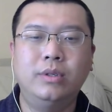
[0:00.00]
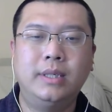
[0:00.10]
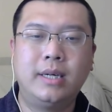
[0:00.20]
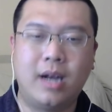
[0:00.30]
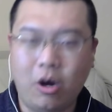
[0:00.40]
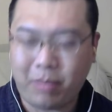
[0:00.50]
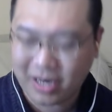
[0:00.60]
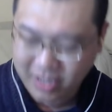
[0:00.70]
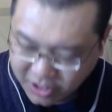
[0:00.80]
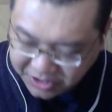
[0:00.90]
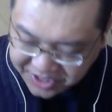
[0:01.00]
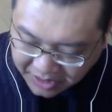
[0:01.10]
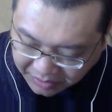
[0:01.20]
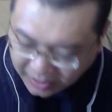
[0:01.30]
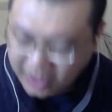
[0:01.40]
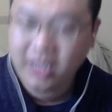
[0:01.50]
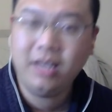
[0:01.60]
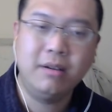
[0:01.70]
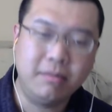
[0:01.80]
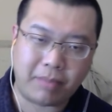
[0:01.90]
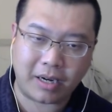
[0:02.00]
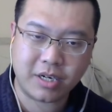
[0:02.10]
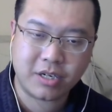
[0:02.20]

然后把这个事儿降低，把这个